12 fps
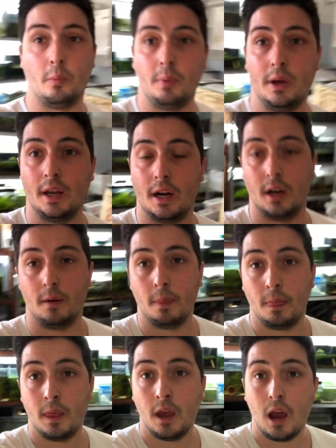per
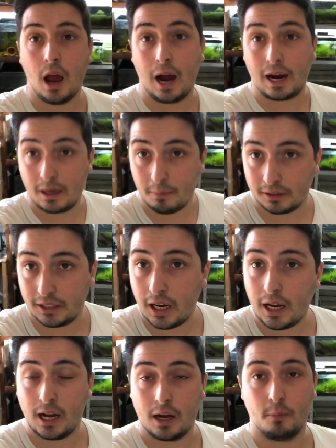
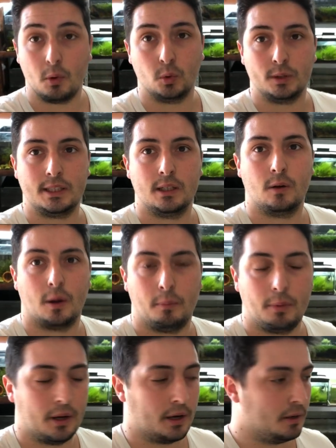acclimatare la riproduzione,
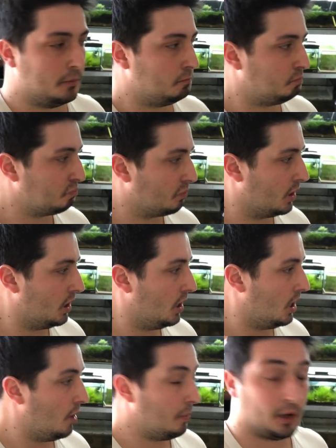per,
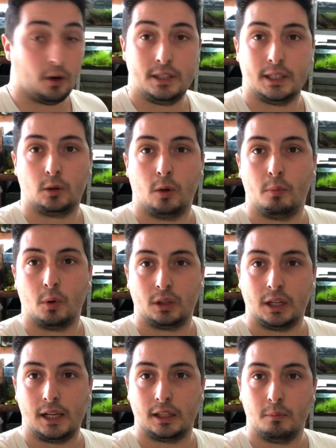perché ho iniziato a
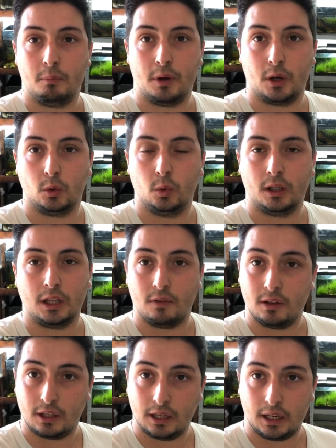portare la temperatura dai
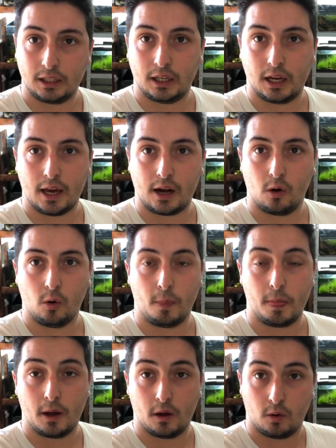20 gradi che
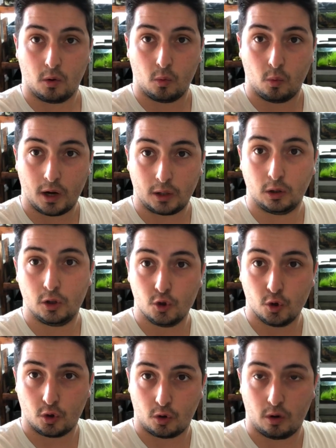erano un grado al
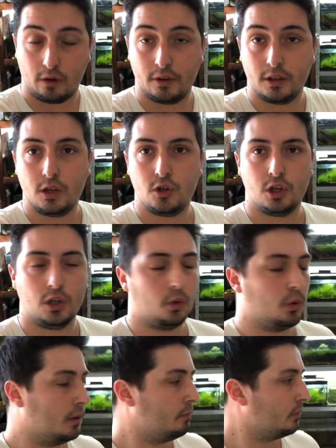giorno a
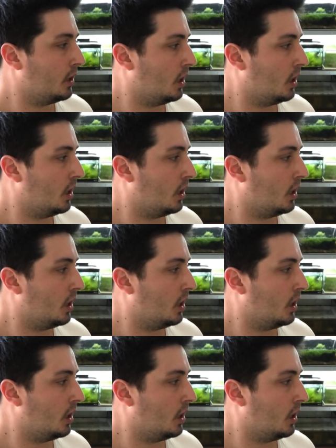25